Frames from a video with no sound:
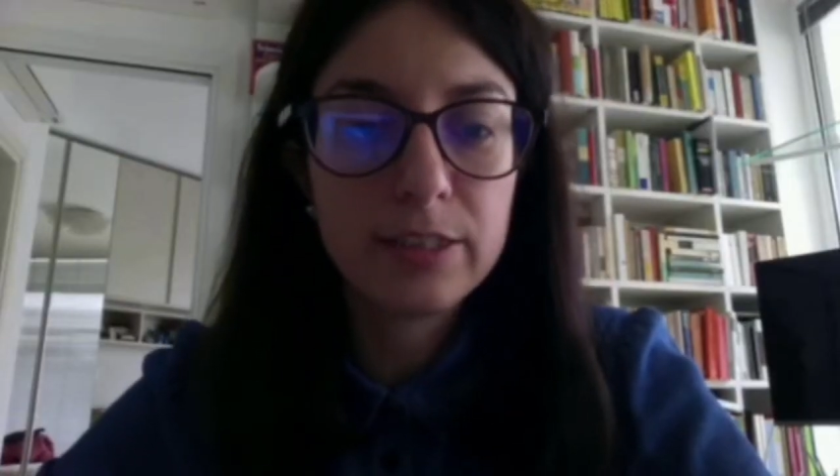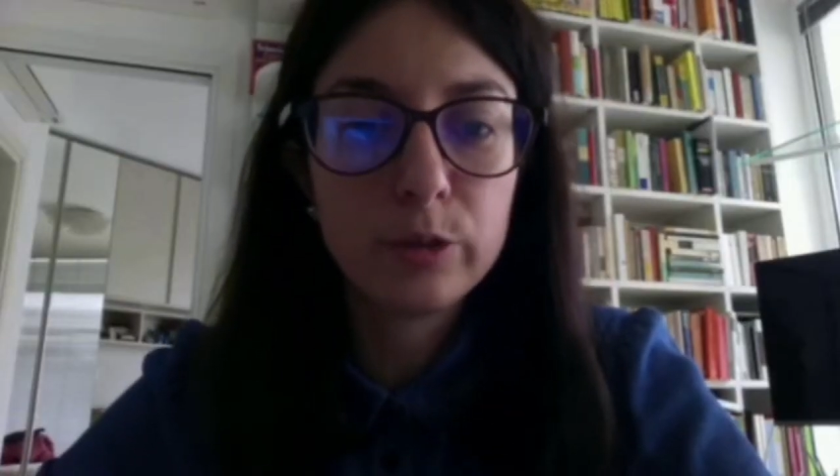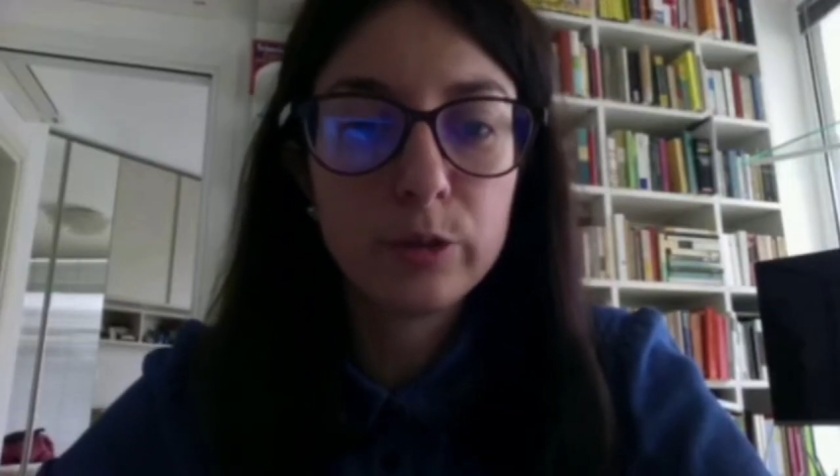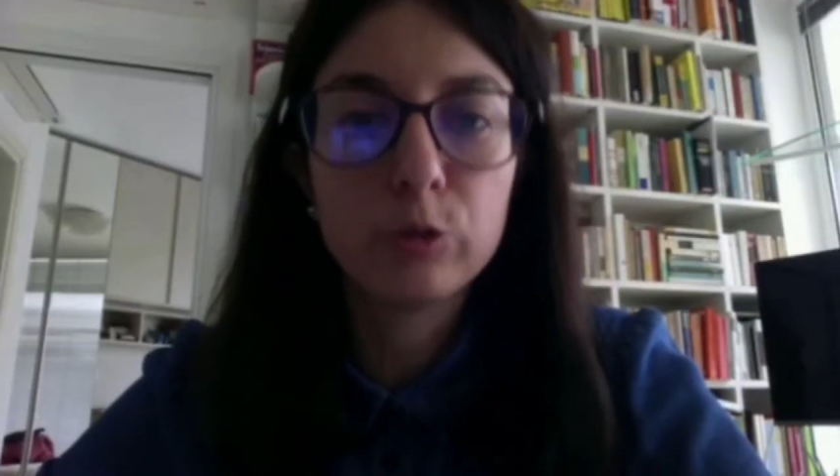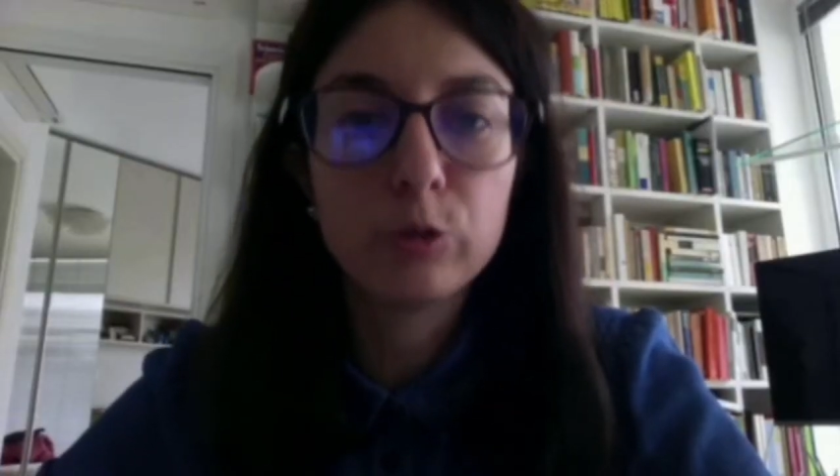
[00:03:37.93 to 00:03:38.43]

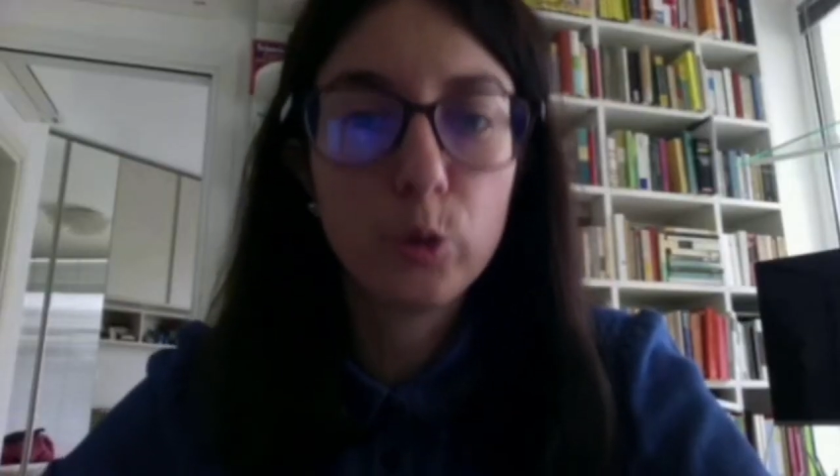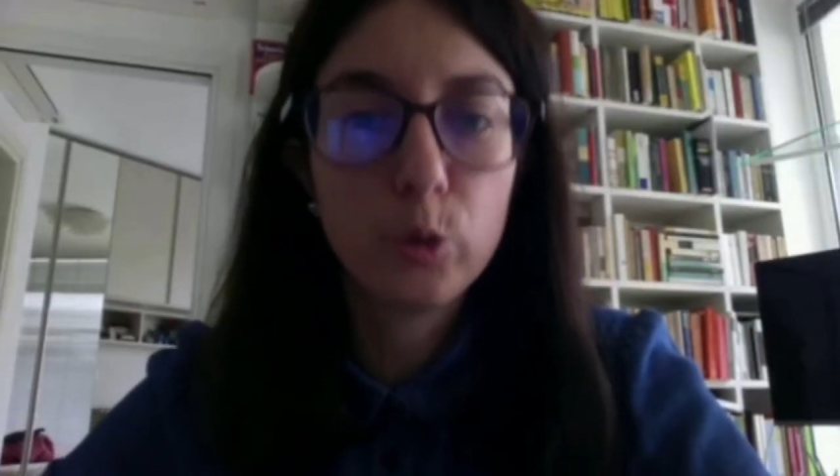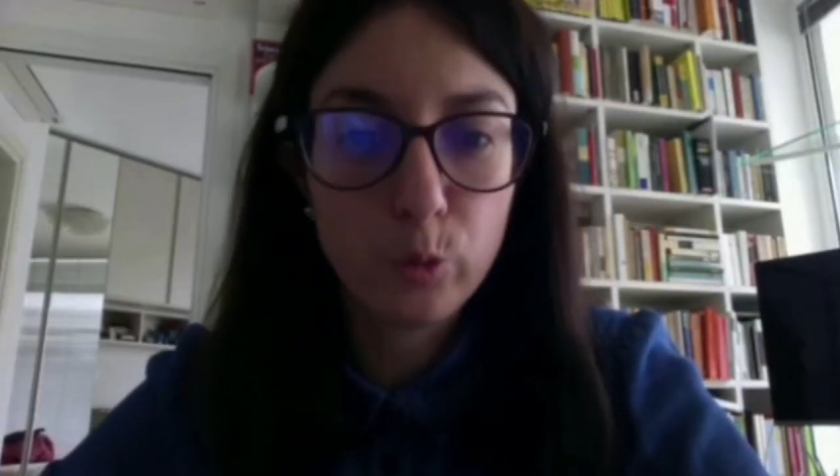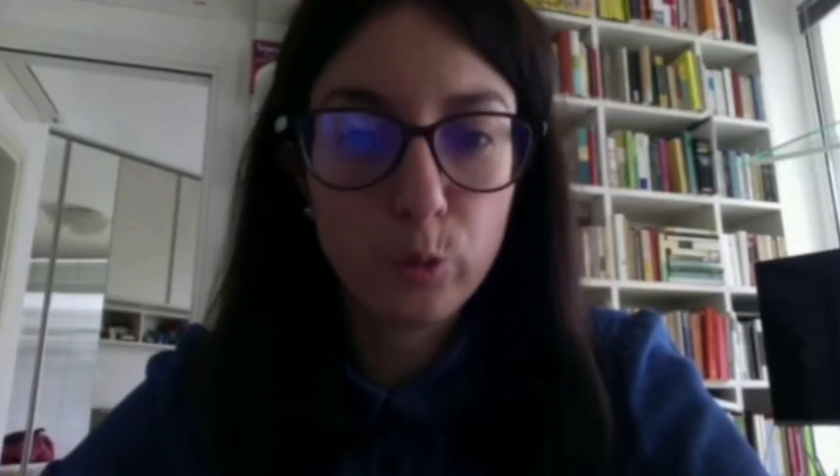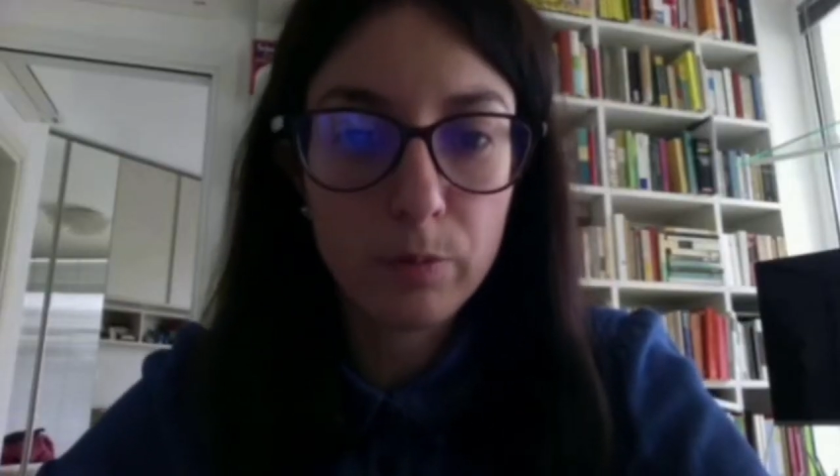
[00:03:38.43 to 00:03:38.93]
soltanto con
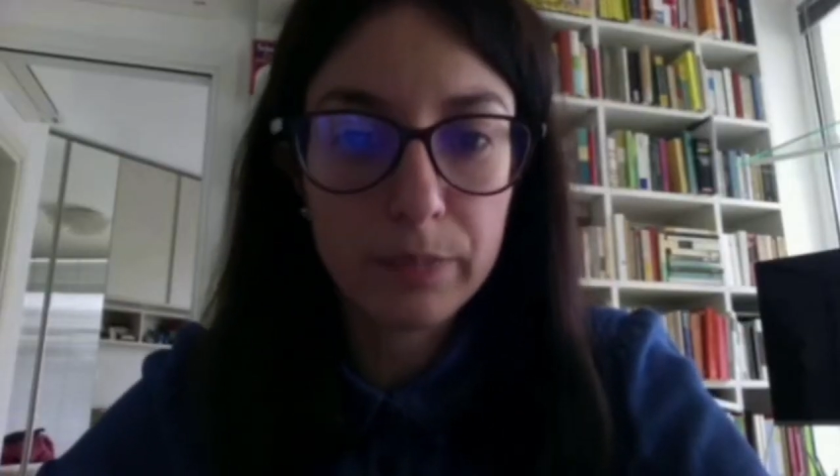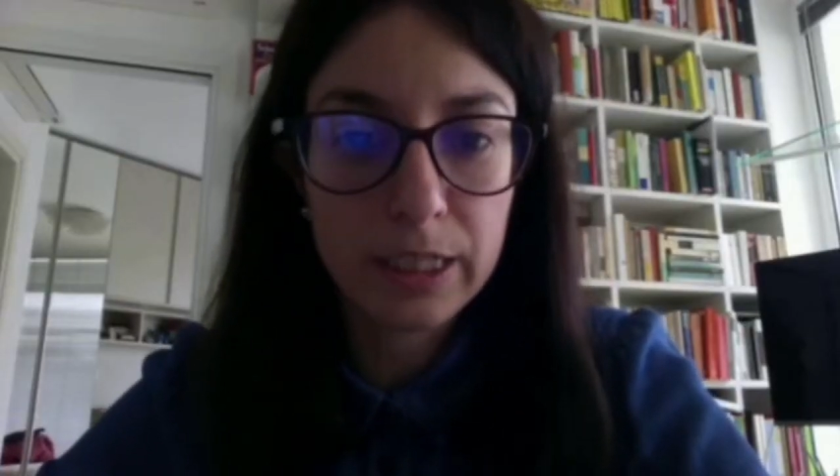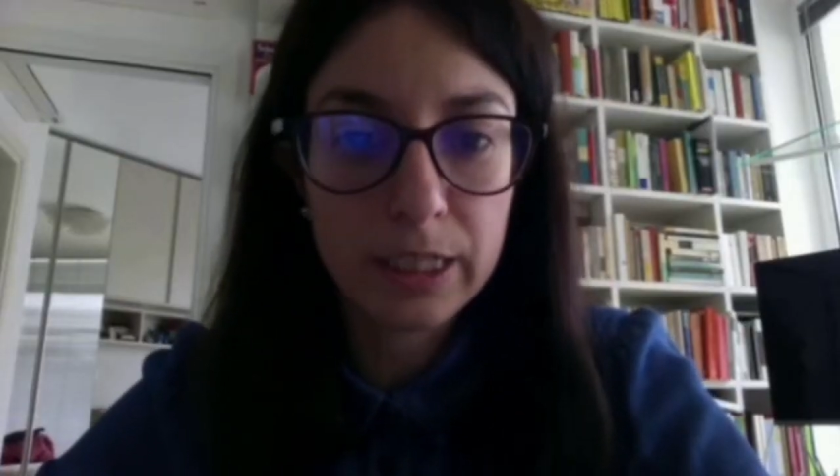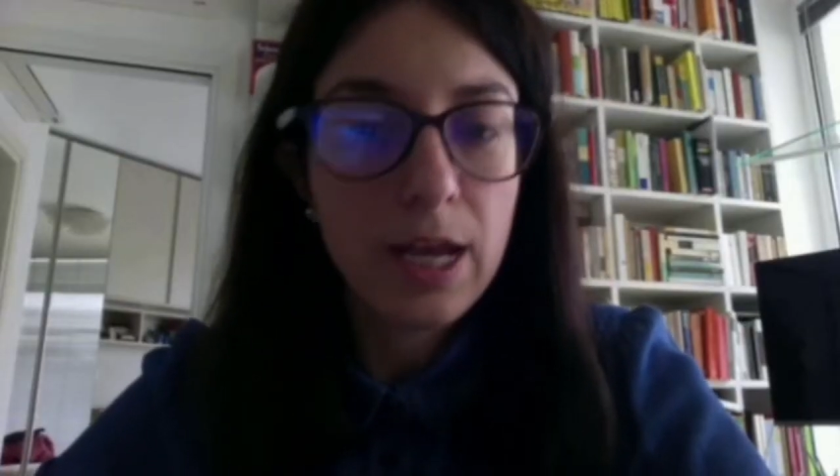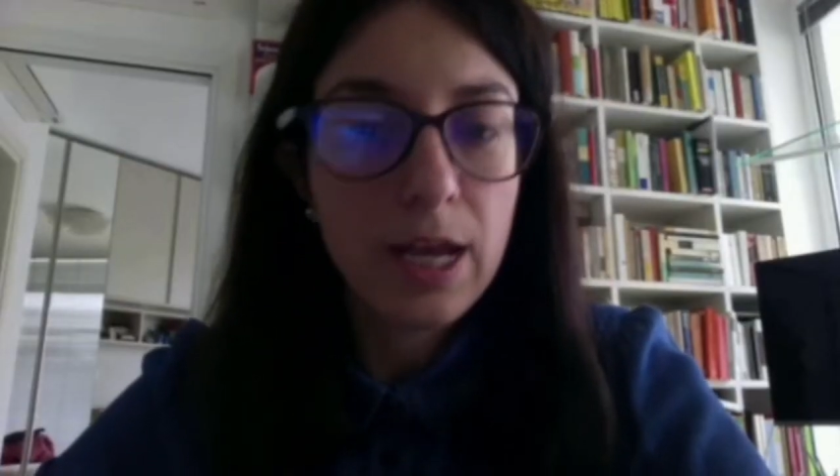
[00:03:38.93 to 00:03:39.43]
gli uomini
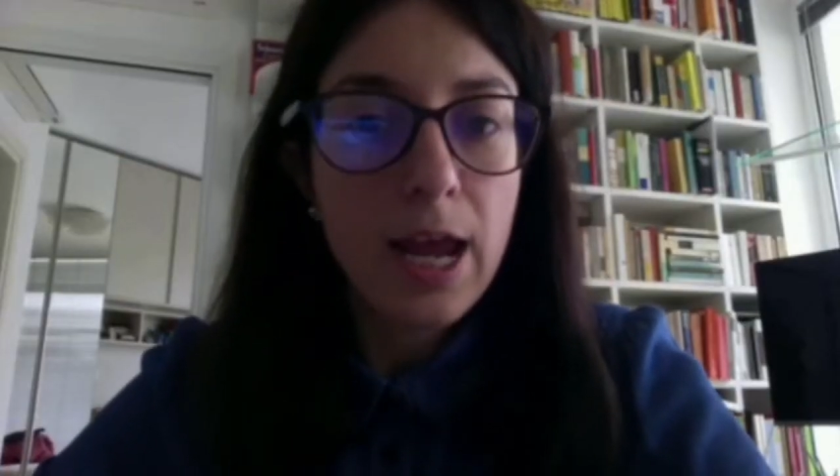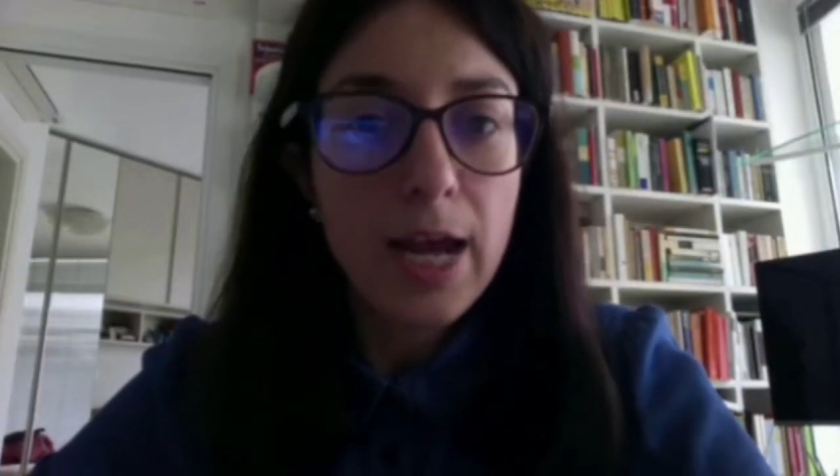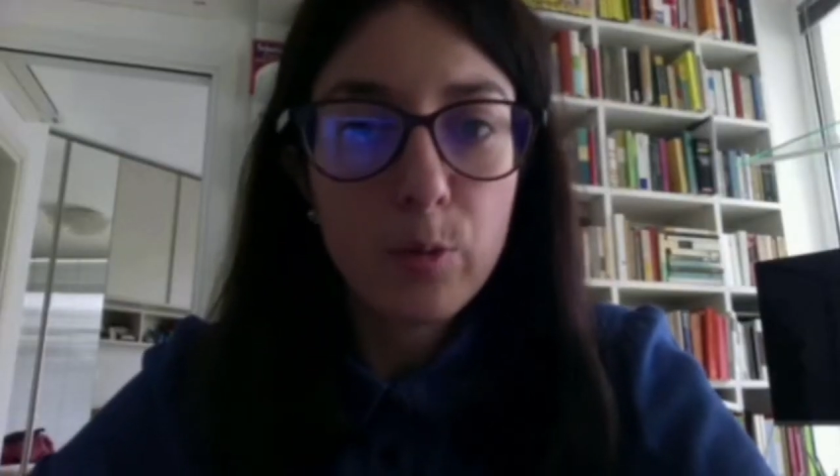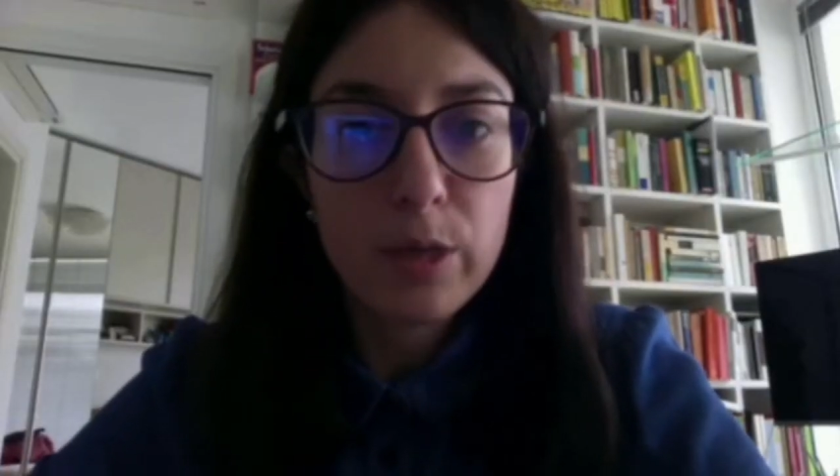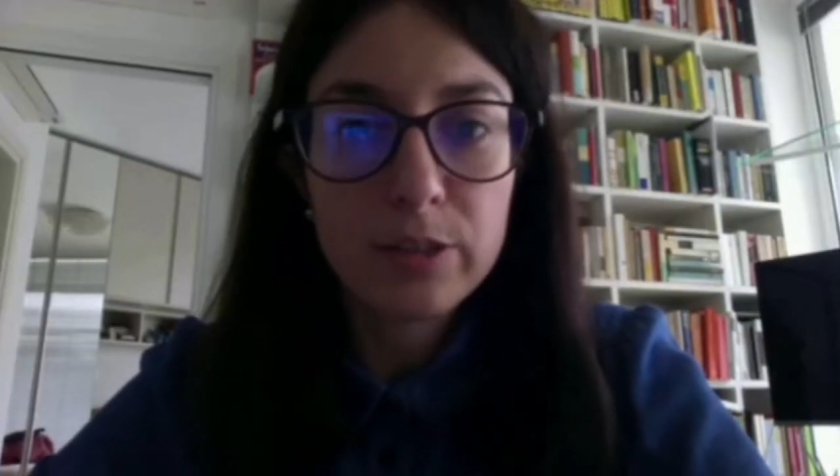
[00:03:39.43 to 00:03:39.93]
e
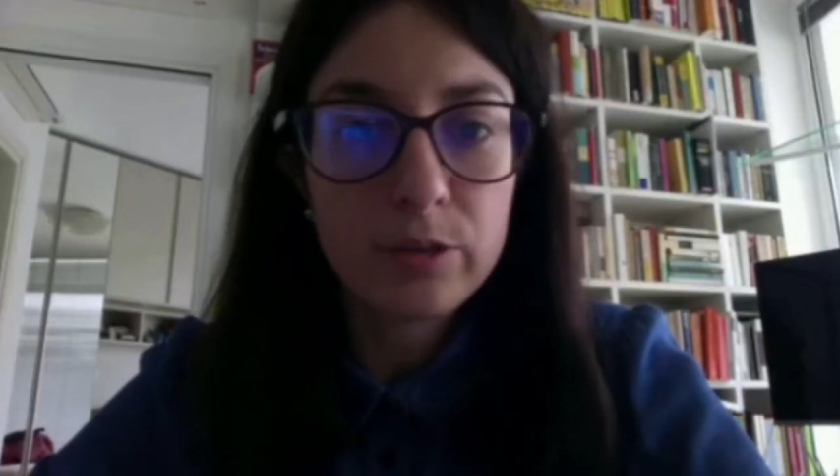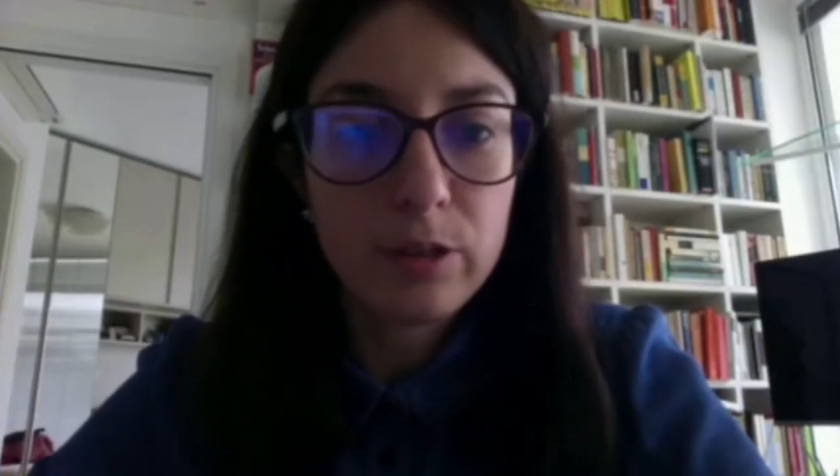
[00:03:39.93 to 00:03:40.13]
questo